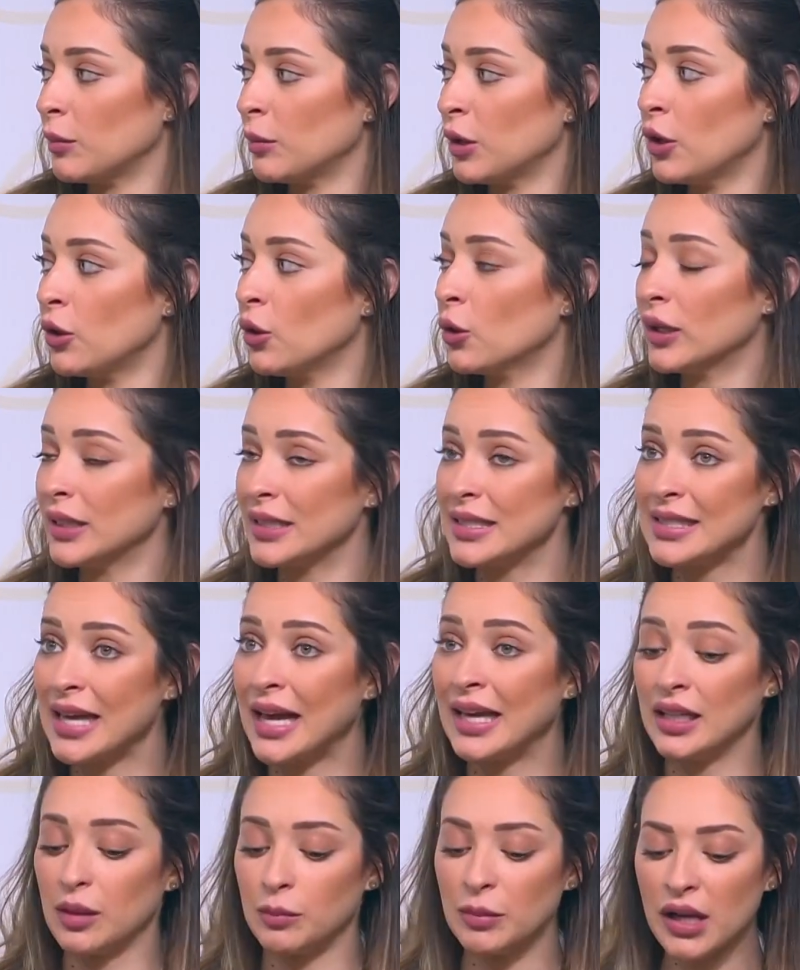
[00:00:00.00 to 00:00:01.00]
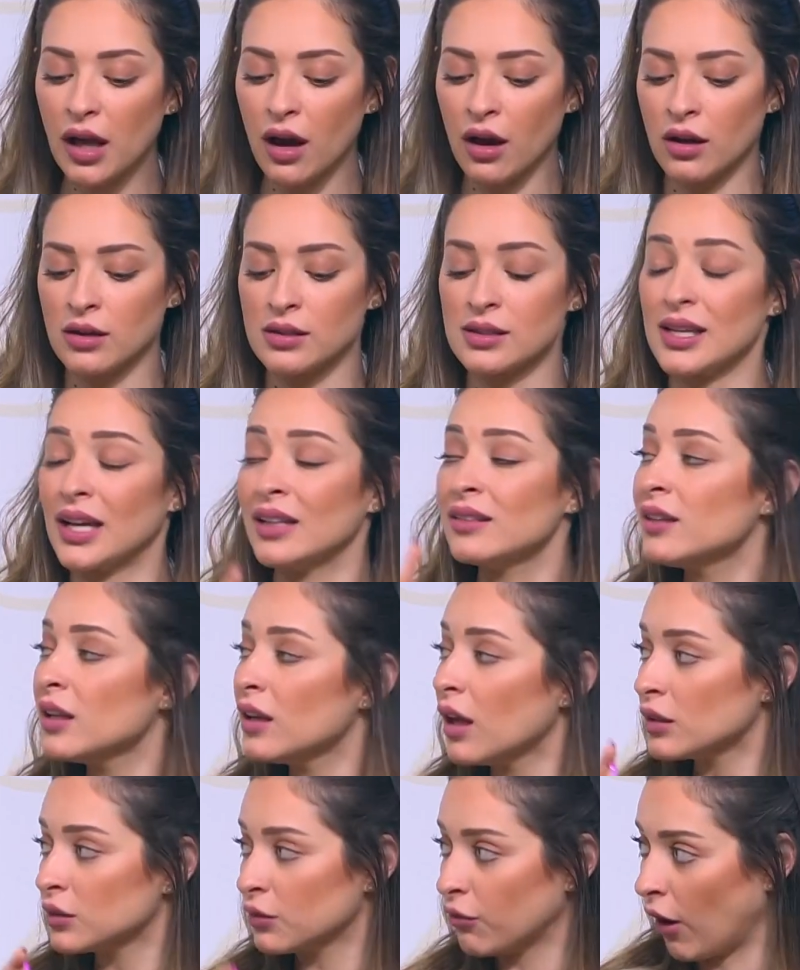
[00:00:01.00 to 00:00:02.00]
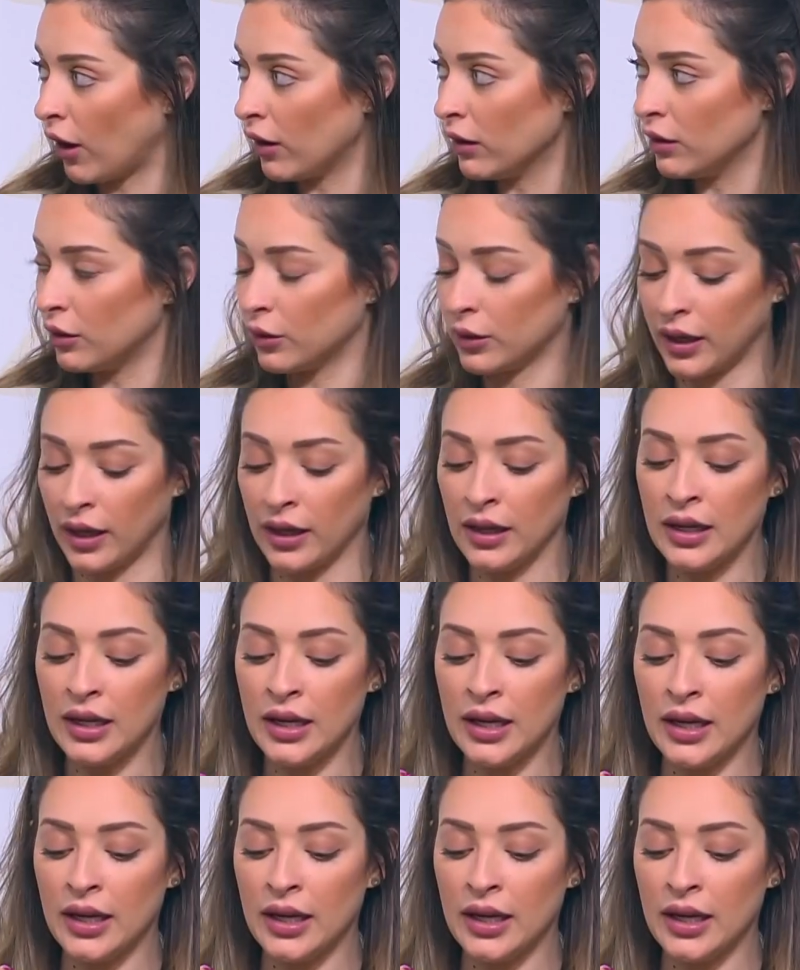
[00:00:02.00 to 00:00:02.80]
من النوع الثاني بالاخص عند الاطفال اوكي